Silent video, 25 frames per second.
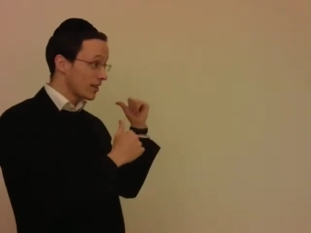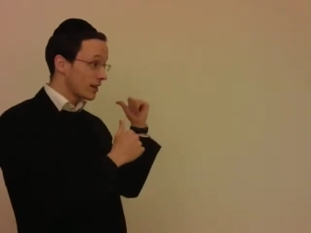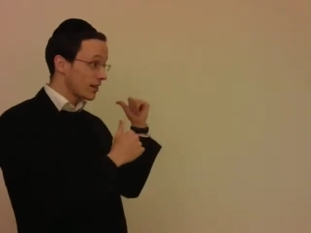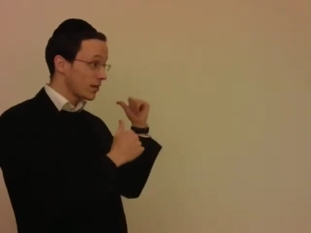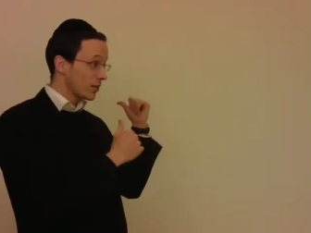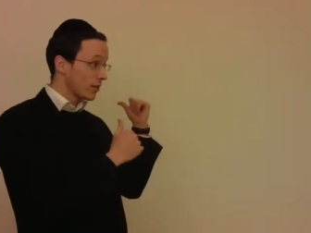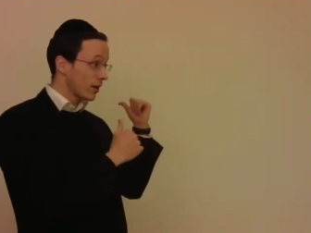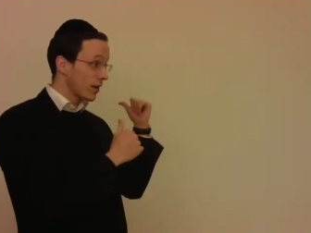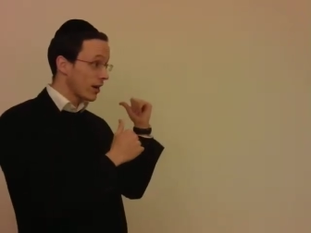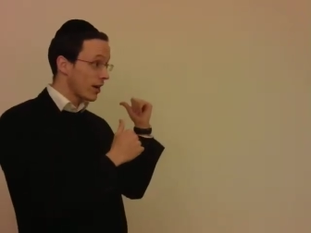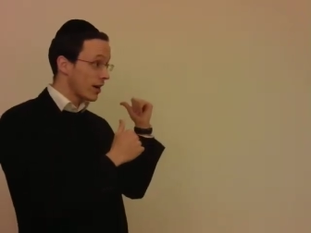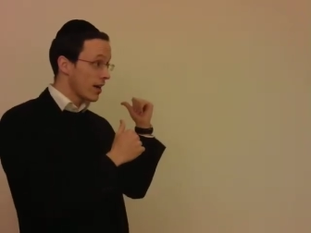
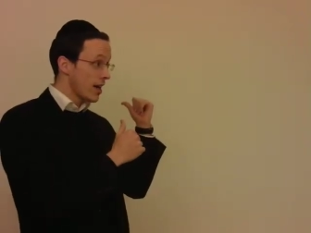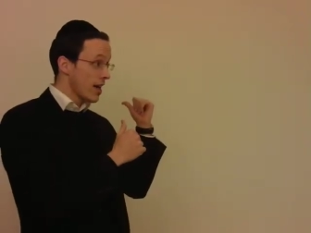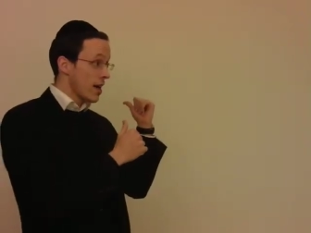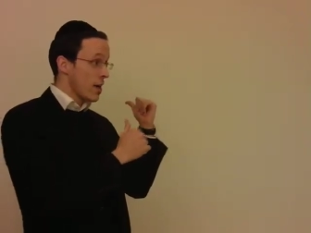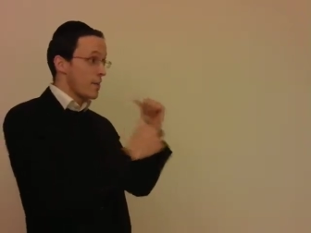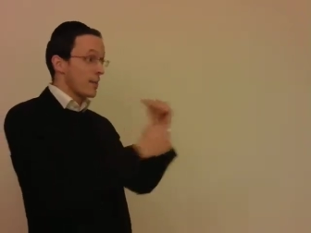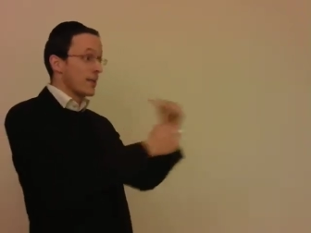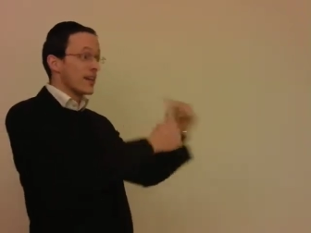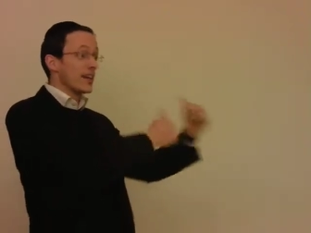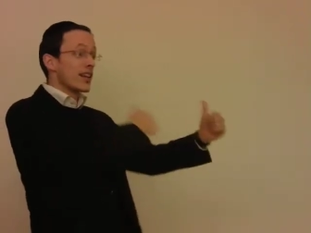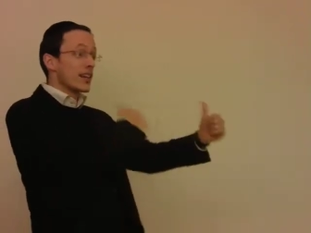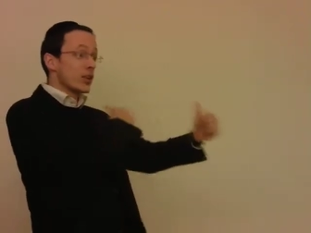ouais,
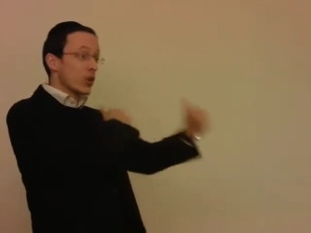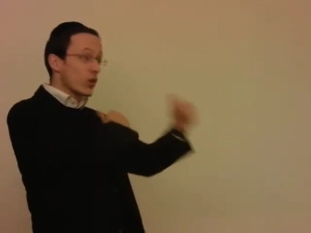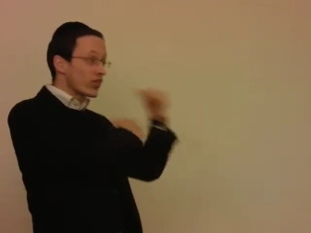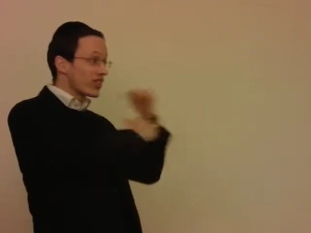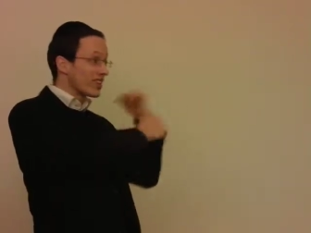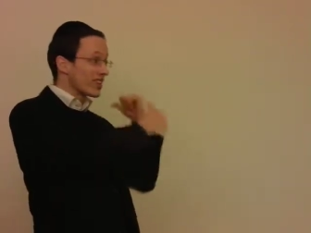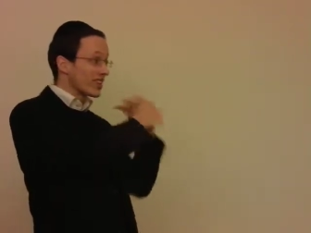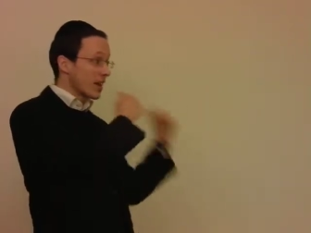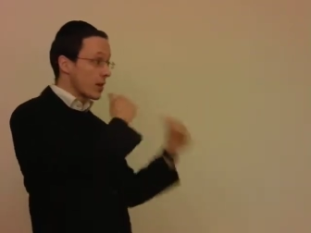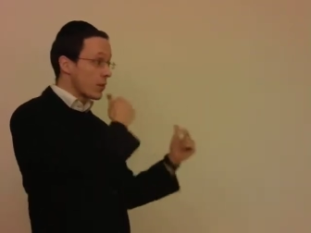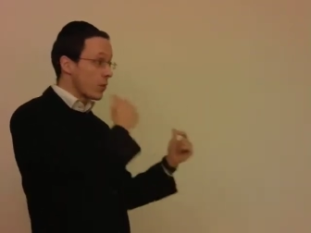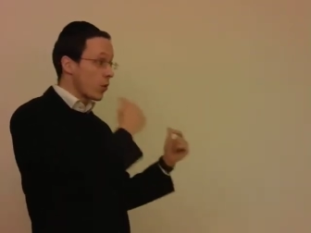mais il a
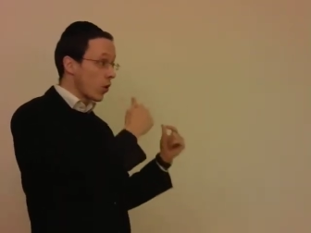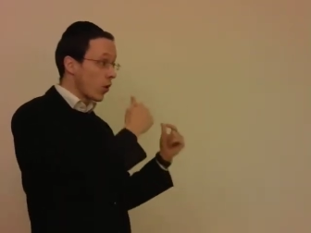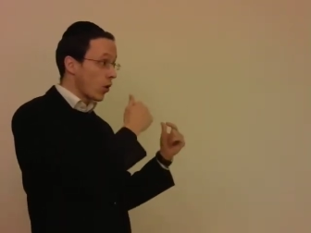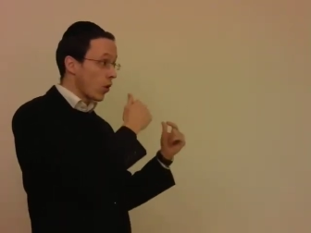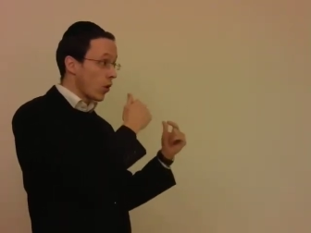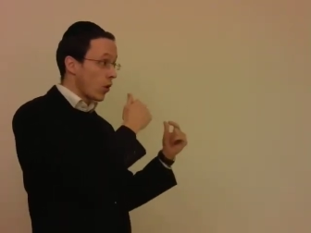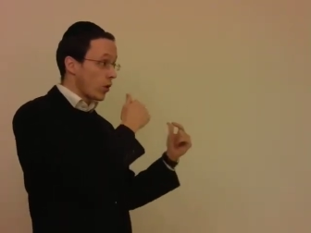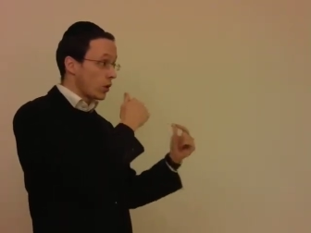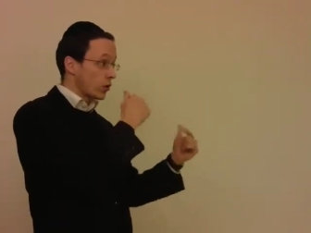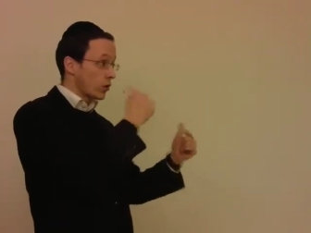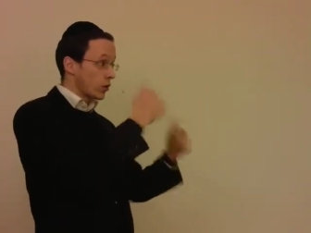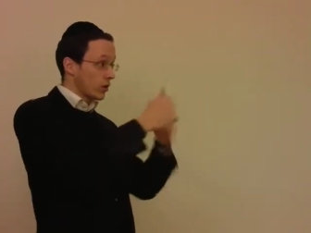dansé tellement
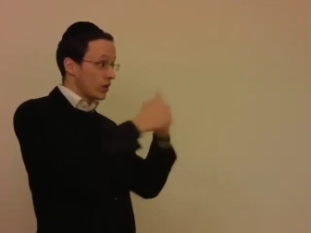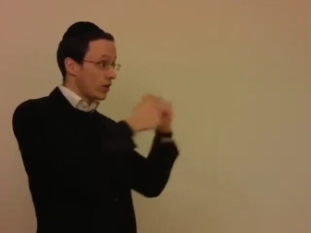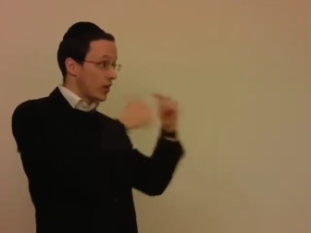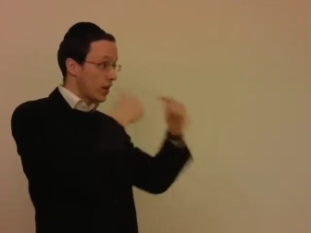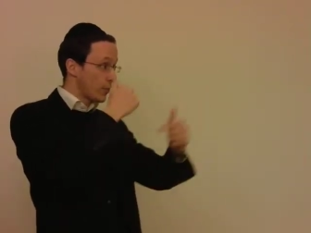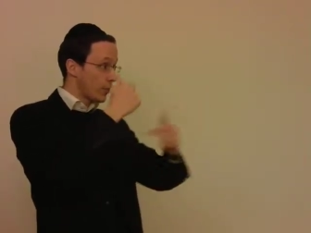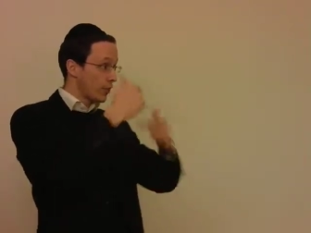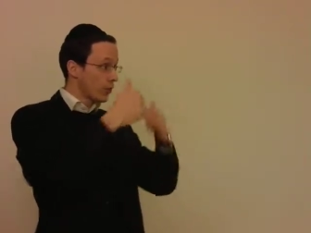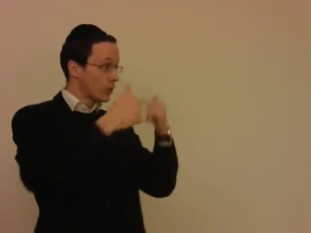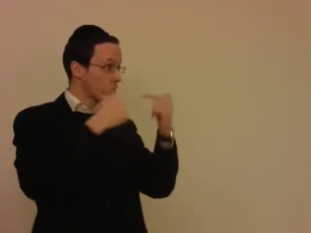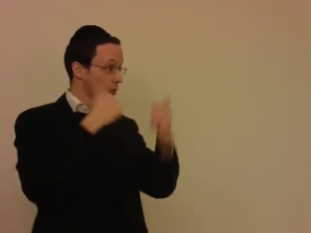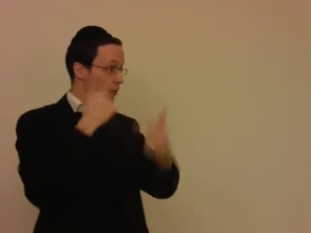qu'il n'a
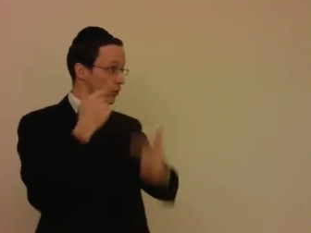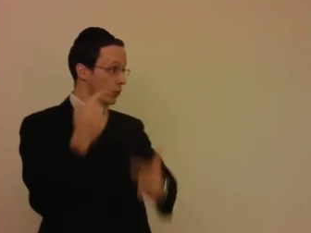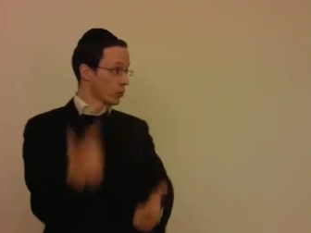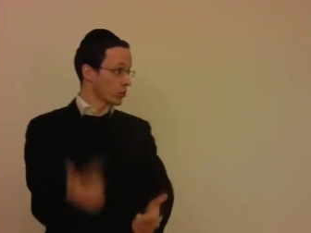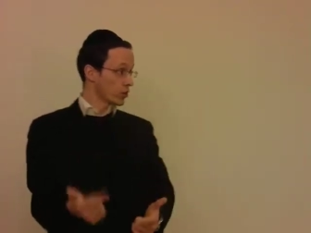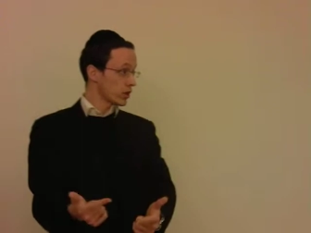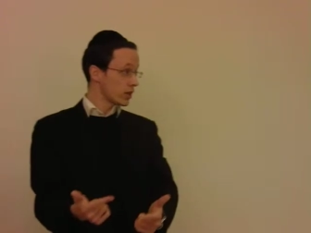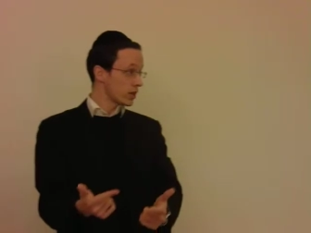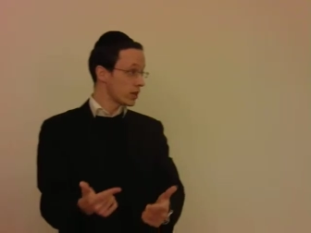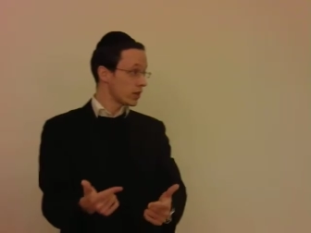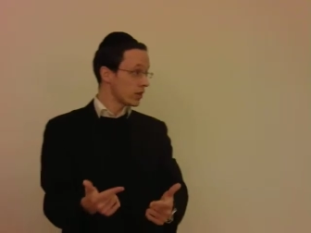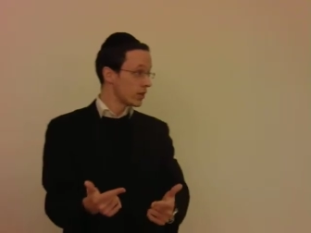pas eu le temps de
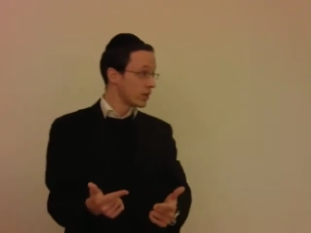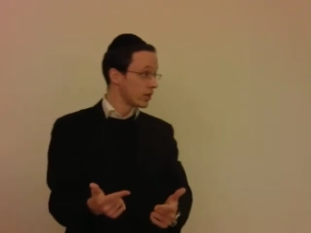manger.